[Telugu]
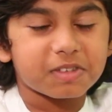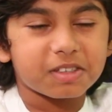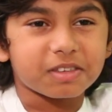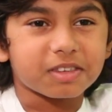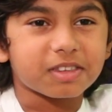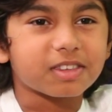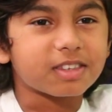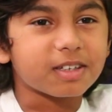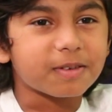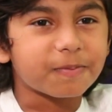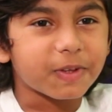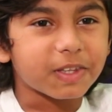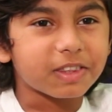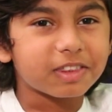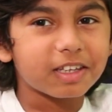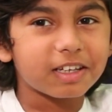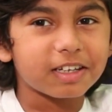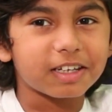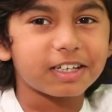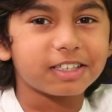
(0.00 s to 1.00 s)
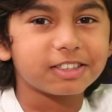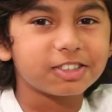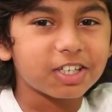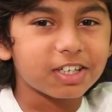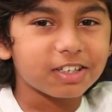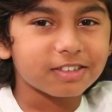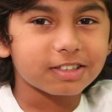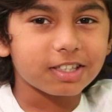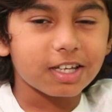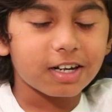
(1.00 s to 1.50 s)
ఇంత పెద్ద హిట్
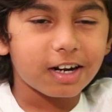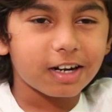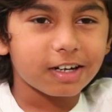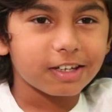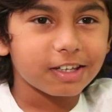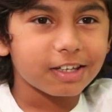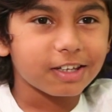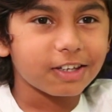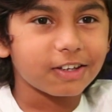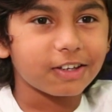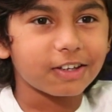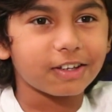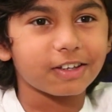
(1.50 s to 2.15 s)
చేస్తారని